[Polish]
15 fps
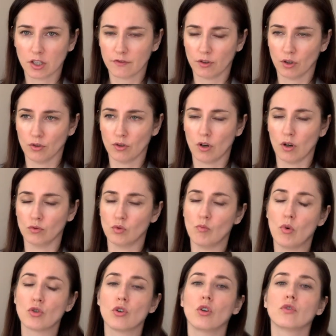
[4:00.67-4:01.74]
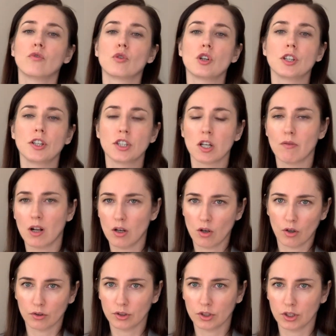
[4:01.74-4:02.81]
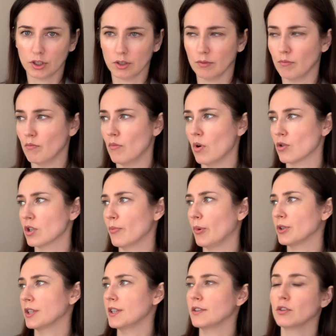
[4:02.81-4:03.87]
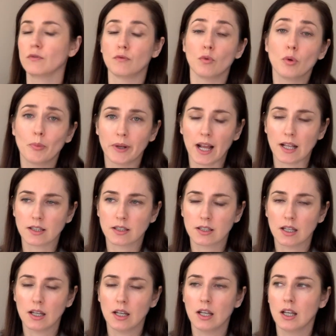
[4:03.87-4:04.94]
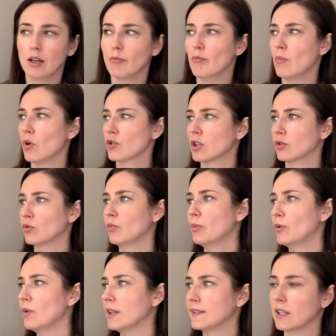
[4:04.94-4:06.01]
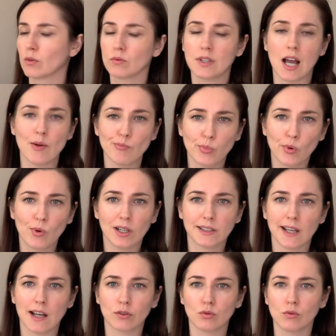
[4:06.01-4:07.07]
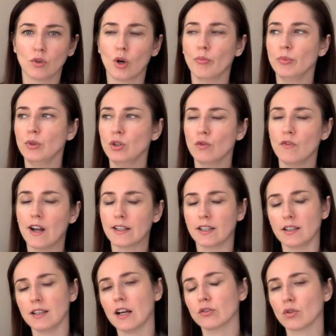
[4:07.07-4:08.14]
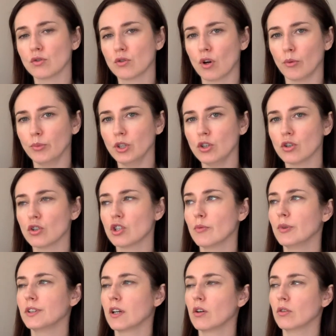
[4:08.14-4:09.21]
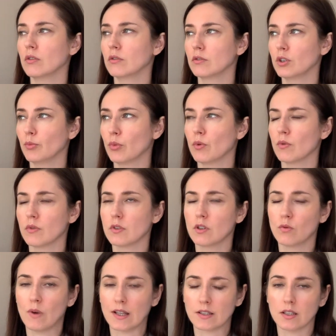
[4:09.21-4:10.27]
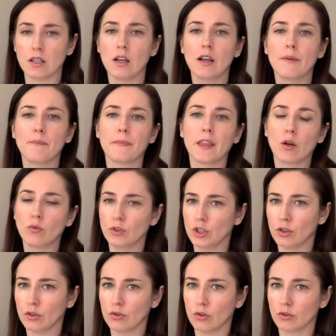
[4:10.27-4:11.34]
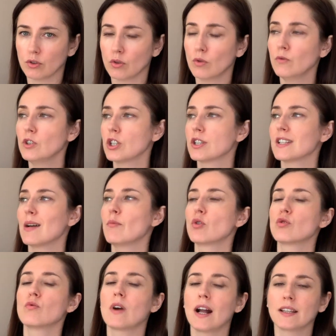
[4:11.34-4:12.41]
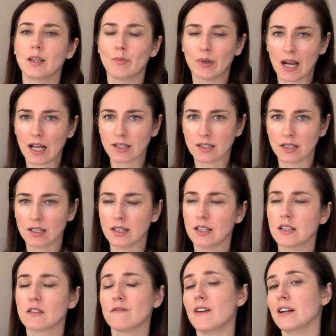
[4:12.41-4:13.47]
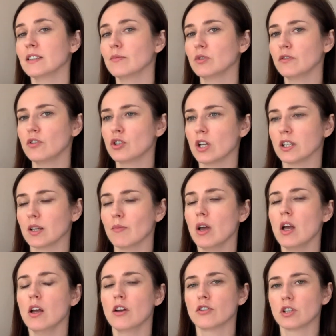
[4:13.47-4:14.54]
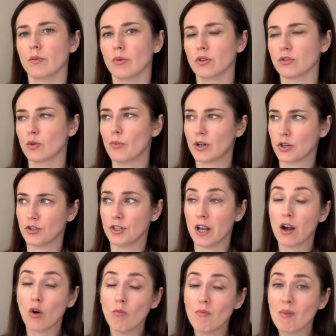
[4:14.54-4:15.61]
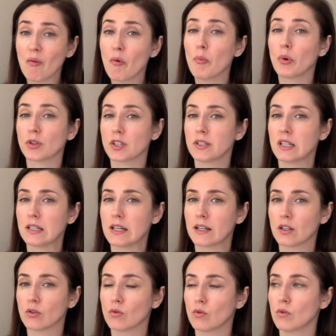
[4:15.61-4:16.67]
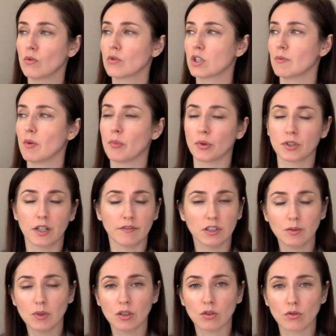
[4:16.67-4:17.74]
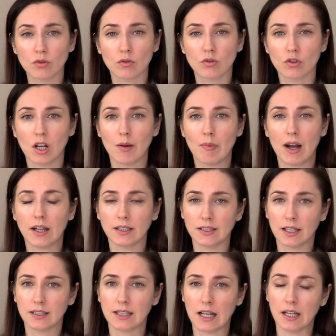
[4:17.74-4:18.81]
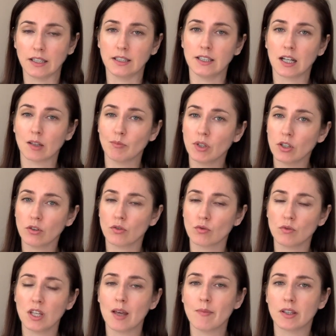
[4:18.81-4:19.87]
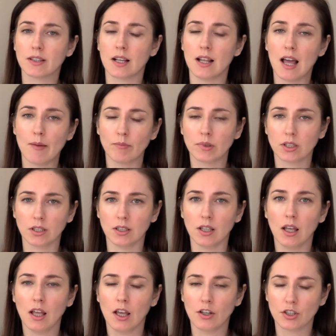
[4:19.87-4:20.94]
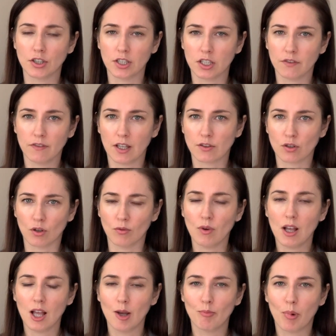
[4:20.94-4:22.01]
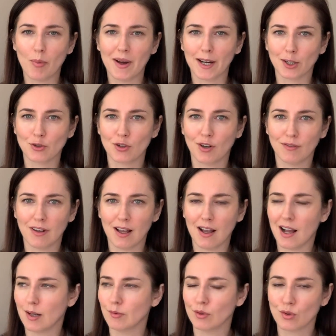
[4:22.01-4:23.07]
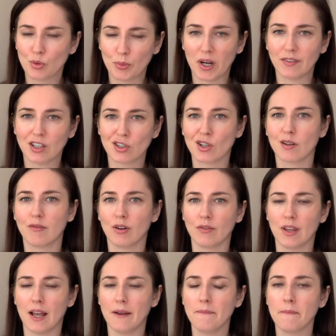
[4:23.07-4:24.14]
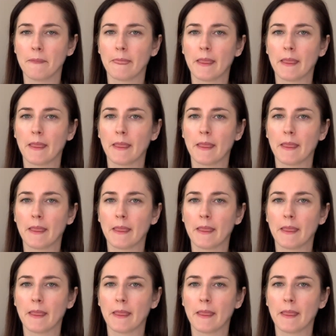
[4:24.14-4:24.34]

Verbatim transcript: swojego dochodu, może otworzenie działalności, może posiadanie dwóch prac, może tu pół etatu, tam pół etatu, kombinowanie, jak to zrobić, żeby tego typu sytuacji uniknąć. Również samo szukanie pracy jest fajnym ćwiczeniem, żeby zobaczyć, jaką mamy pozycję na rynku, czy my potrafimy to, co trzeba i tak dalej. I jak my czujemy te lampki, że się świecą pomarańczowe albo już prawie czerwone,